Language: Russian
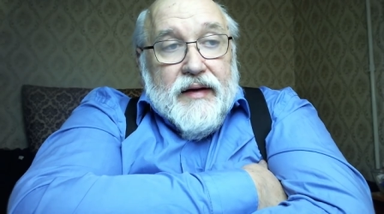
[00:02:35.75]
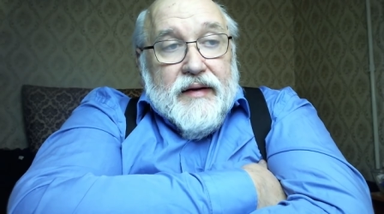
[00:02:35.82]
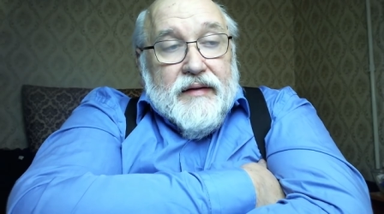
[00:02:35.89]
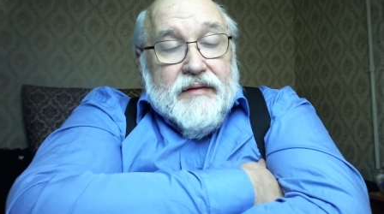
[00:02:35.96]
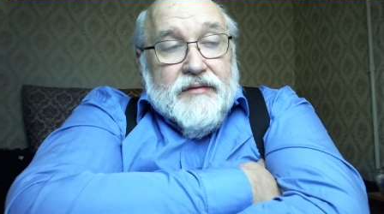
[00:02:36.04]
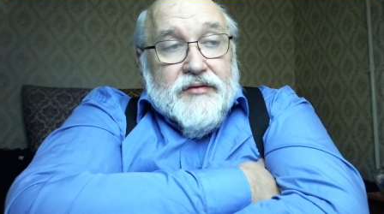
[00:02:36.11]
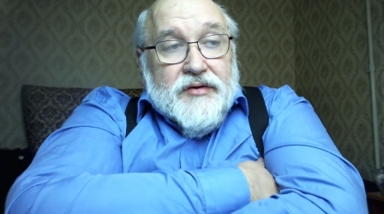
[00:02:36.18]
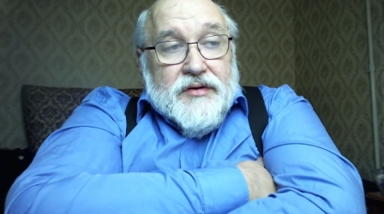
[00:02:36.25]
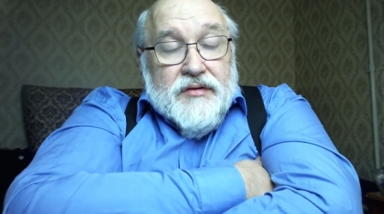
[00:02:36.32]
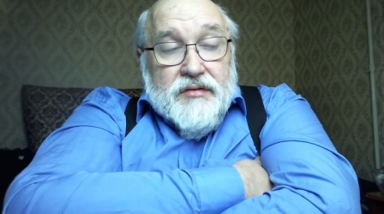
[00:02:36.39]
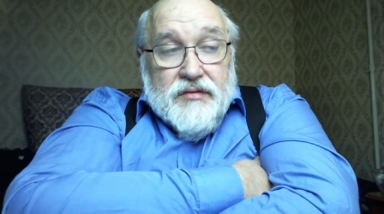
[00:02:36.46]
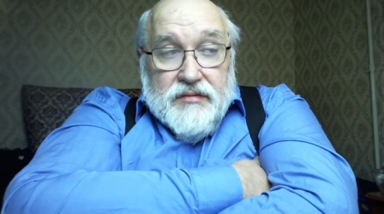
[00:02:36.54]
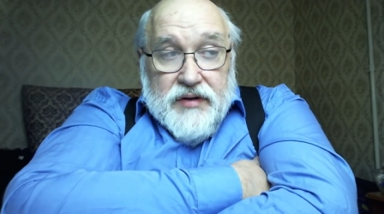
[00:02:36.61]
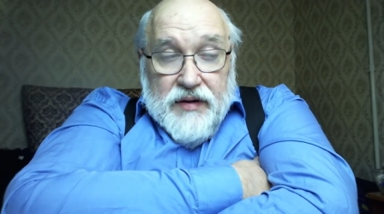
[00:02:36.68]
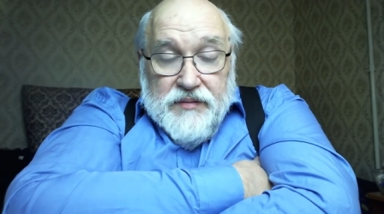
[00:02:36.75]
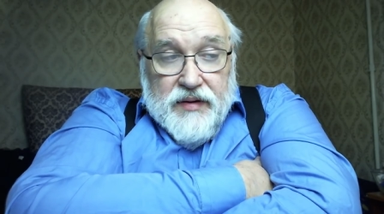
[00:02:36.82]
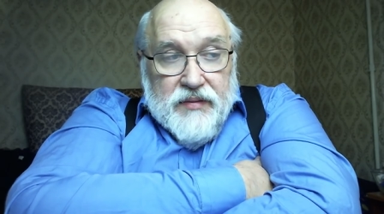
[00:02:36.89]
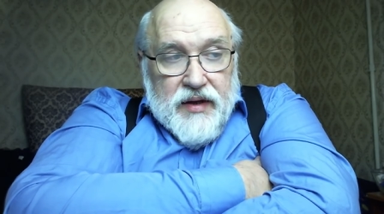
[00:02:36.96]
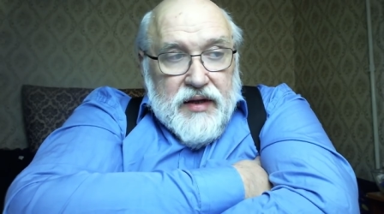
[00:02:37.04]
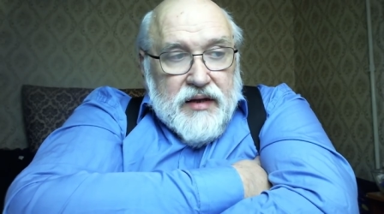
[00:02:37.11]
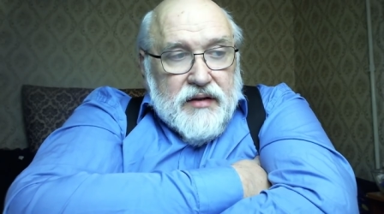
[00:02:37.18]
А, вот. Но, ну, тем не
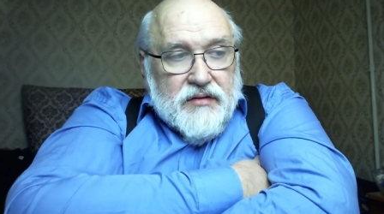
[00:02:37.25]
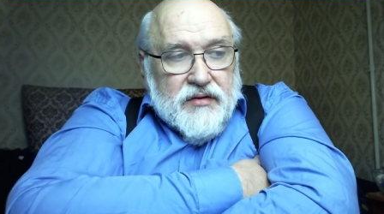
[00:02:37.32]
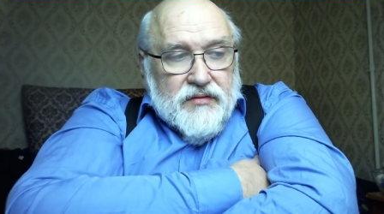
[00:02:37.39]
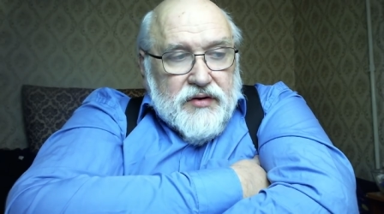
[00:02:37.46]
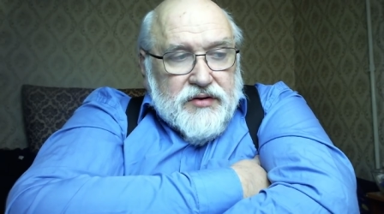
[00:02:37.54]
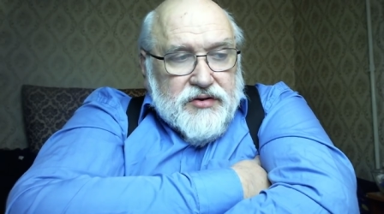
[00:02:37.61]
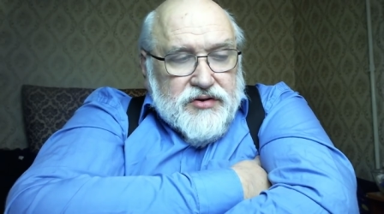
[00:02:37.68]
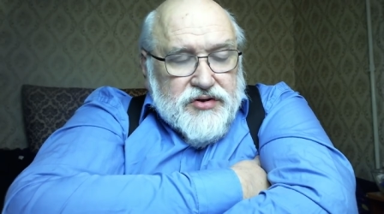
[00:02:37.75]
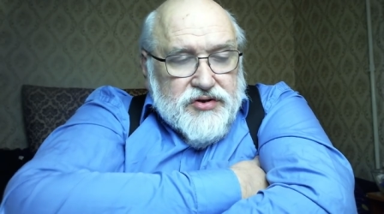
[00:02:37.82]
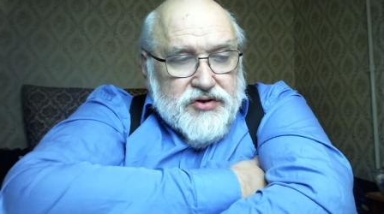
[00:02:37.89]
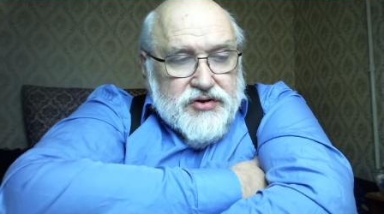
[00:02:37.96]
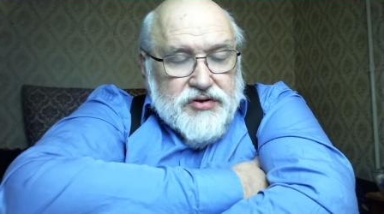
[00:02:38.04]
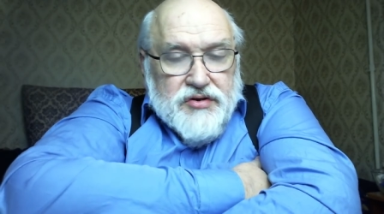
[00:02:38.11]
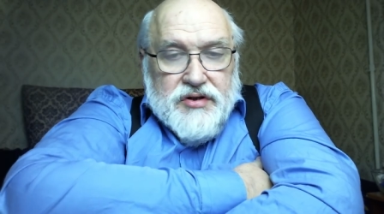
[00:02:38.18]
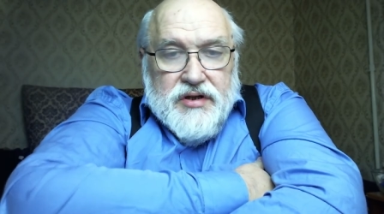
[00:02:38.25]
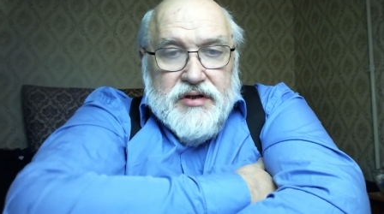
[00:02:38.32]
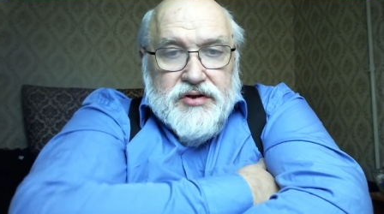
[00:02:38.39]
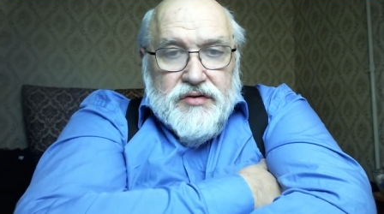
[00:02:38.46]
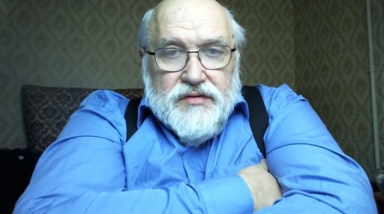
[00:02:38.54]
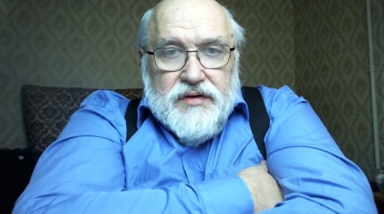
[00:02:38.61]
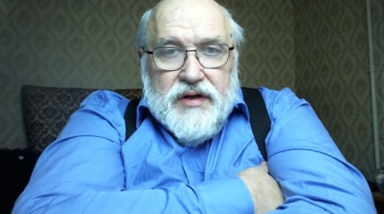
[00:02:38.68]
менее, ну вот что же,
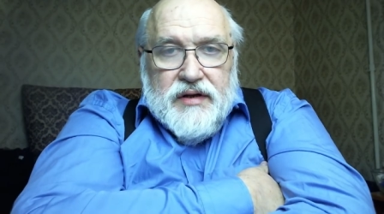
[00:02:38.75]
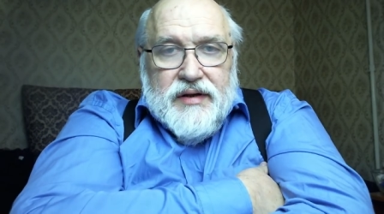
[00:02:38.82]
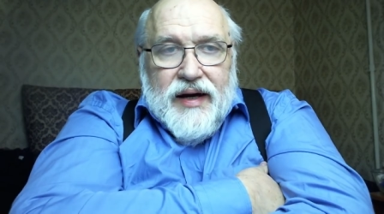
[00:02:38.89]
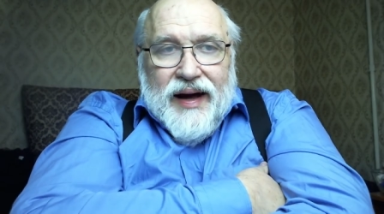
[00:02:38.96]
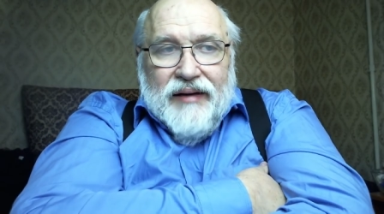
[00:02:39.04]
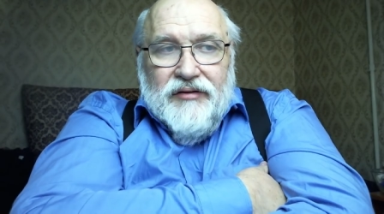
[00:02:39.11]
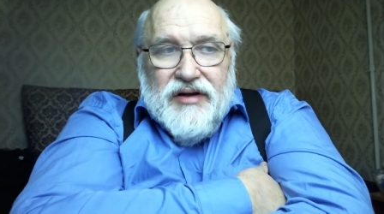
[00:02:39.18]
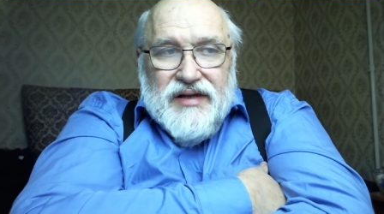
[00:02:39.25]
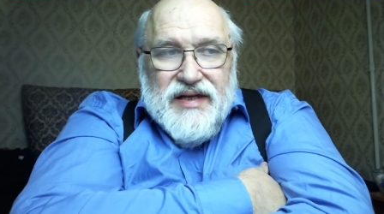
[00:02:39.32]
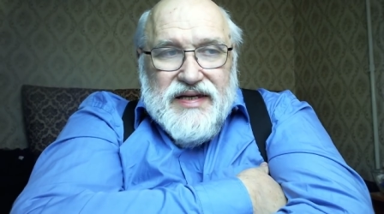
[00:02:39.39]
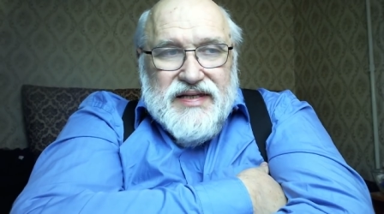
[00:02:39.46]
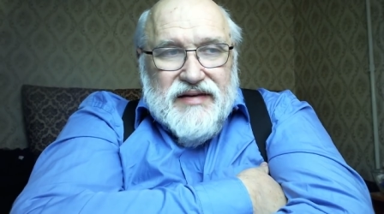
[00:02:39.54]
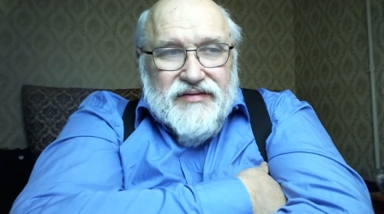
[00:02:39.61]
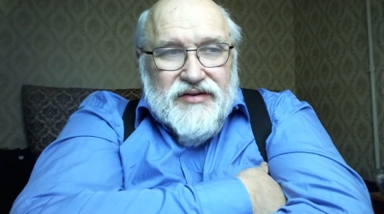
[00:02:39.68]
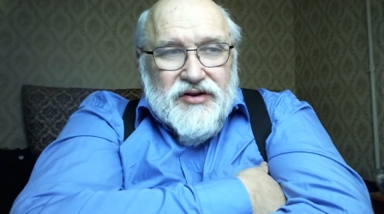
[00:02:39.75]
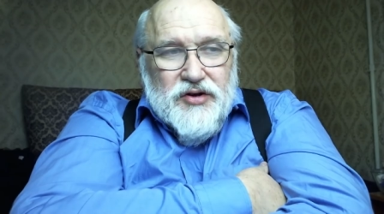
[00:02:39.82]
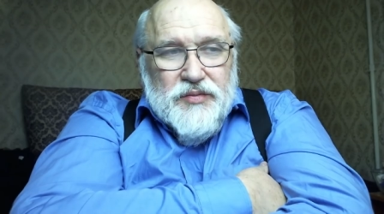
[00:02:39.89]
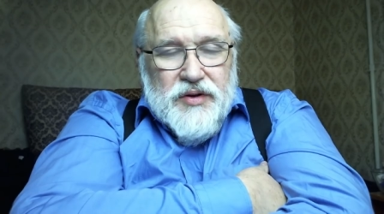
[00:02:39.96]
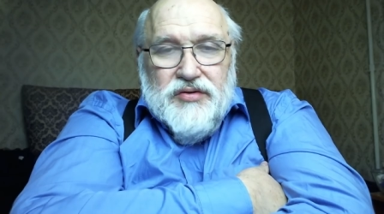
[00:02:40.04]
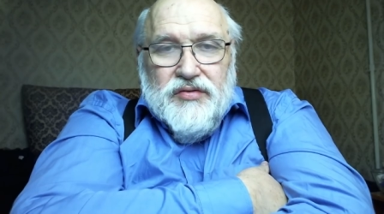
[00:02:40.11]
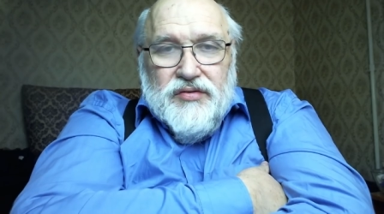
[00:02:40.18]
что же не так? А вот если в
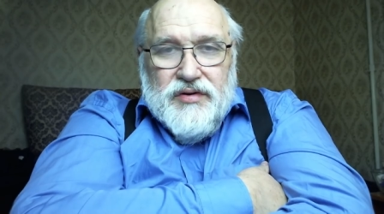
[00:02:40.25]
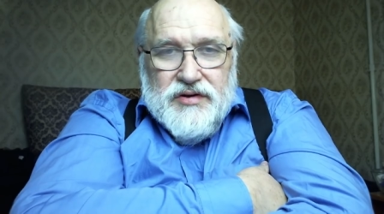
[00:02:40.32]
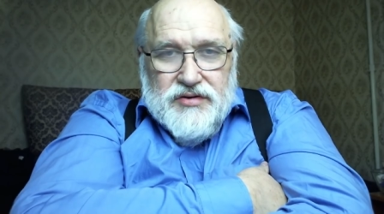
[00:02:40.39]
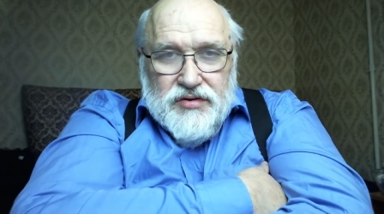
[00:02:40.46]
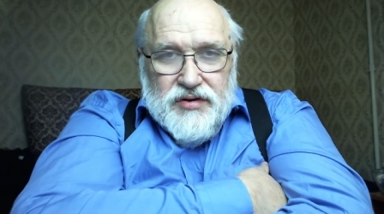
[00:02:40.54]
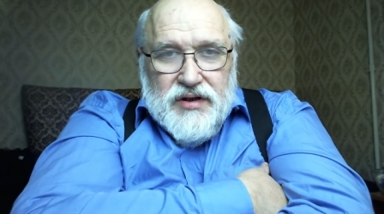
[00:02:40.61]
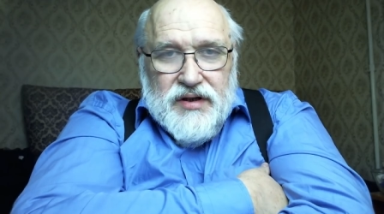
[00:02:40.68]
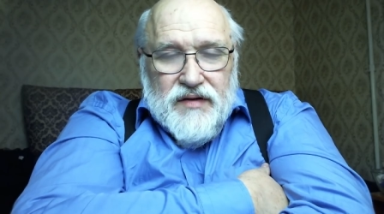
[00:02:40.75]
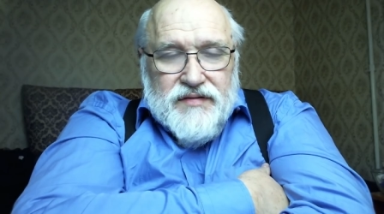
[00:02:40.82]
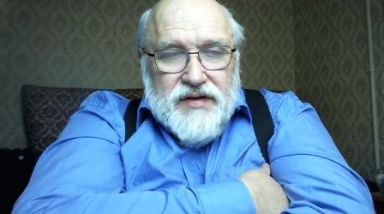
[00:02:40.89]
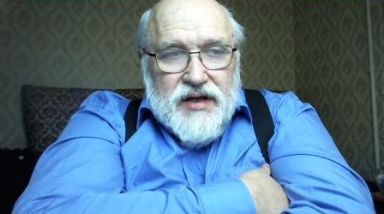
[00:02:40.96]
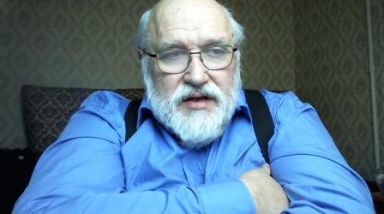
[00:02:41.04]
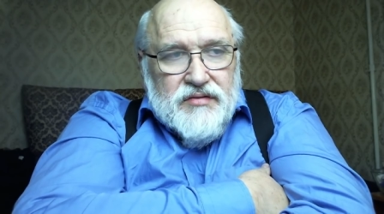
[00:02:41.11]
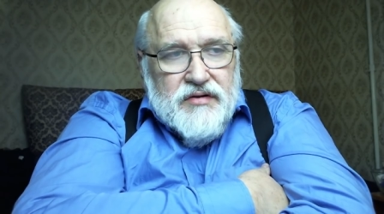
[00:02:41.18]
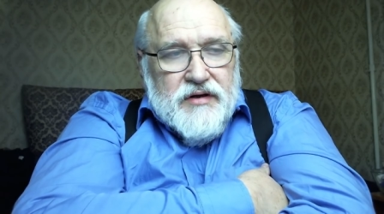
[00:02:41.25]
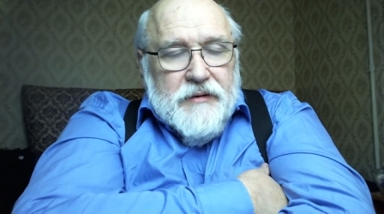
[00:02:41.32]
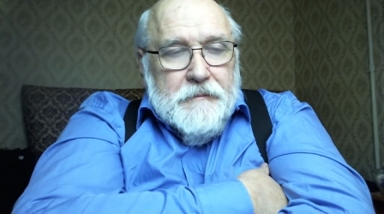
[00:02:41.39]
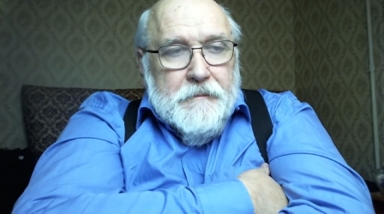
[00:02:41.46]
глубину истории-то взглянуть,